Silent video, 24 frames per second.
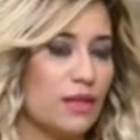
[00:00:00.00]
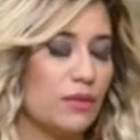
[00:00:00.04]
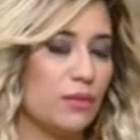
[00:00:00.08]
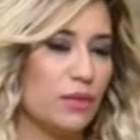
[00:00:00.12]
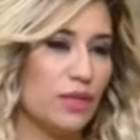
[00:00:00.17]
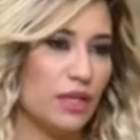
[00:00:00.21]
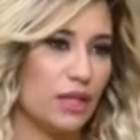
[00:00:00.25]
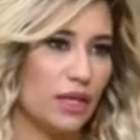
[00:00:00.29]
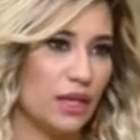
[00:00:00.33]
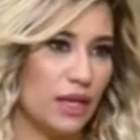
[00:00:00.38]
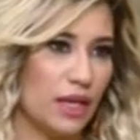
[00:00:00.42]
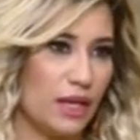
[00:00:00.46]

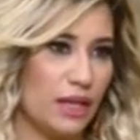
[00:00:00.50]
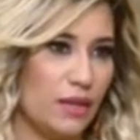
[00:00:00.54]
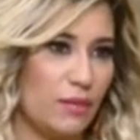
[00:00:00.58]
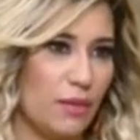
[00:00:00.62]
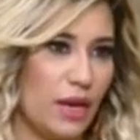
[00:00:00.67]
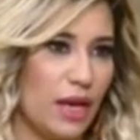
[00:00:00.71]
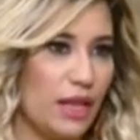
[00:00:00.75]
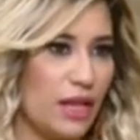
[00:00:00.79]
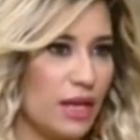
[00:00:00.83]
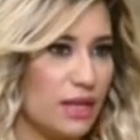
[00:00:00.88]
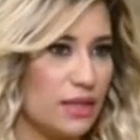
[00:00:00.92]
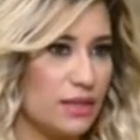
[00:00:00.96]

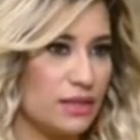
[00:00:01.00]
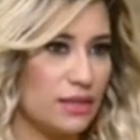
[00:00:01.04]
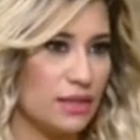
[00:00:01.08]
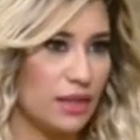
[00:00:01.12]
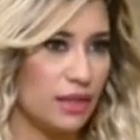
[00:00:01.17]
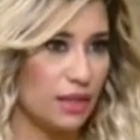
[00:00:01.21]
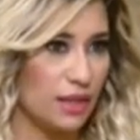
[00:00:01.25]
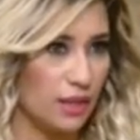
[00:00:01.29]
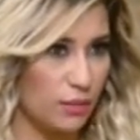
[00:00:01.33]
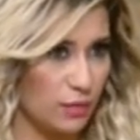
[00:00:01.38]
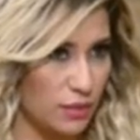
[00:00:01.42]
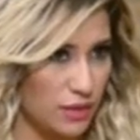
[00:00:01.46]
بنتكلم على
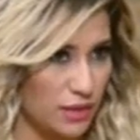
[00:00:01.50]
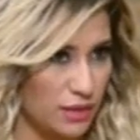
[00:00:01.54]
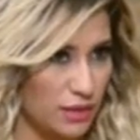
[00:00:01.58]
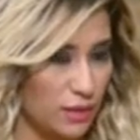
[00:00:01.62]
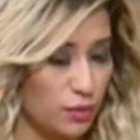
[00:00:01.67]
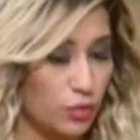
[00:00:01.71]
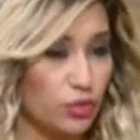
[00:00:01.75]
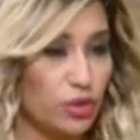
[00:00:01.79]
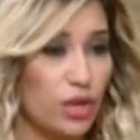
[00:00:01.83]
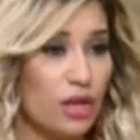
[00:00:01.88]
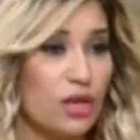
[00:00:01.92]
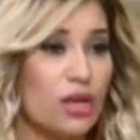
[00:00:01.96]
استخدام
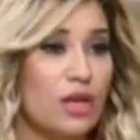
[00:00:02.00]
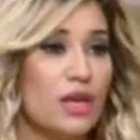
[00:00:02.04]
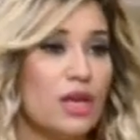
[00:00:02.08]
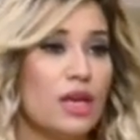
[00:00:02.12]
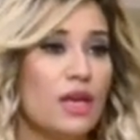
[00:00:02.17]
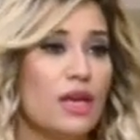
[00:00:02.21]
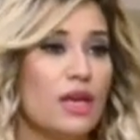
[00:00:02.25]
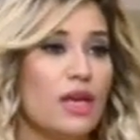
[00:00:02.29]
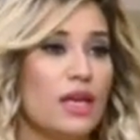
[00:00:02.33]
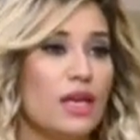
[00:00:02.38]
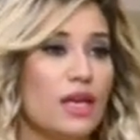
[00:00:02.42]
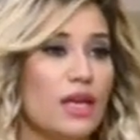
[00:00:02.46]
الصابونه
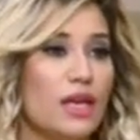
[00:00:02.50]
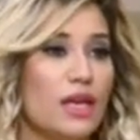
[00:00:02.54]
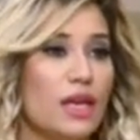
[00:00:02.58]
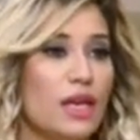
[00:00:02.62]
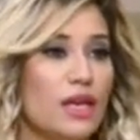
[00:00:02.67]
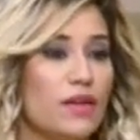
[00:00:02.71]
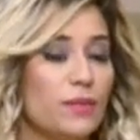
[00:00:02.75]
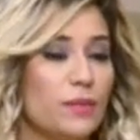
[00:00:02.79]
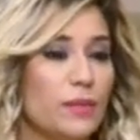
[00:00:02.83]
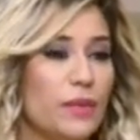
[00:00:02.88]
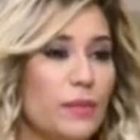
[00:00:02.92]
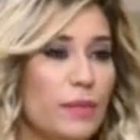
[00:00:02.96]

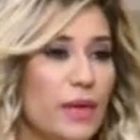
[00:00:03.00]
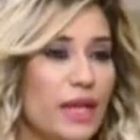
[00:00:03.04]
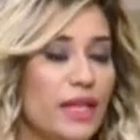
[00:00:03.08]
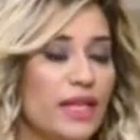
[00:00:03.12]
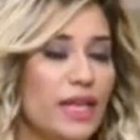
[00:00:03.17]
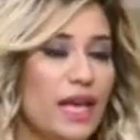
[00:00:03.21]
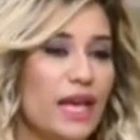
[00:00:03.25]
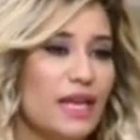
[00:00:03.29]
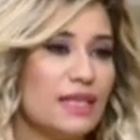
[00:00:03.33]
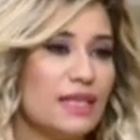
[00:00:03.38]
آه بيبقى